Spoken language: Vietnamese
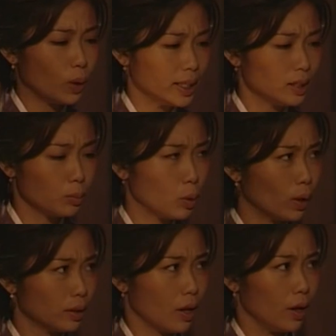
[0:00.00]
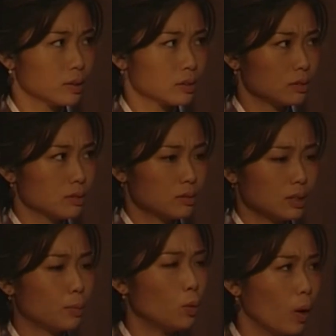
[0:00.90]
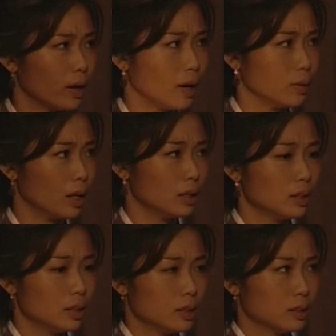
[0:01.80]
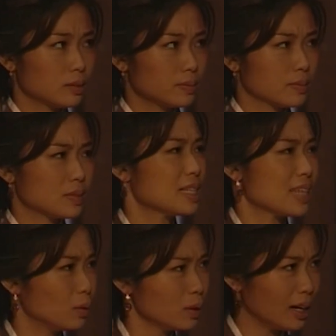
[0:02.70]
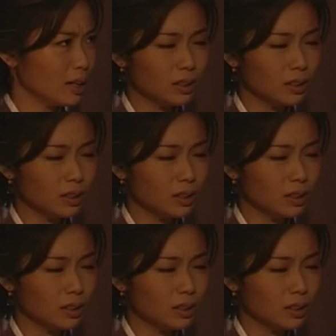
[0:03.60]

ở đây không có dân nương, cũng không có hoàng hậu. Ông đi đi.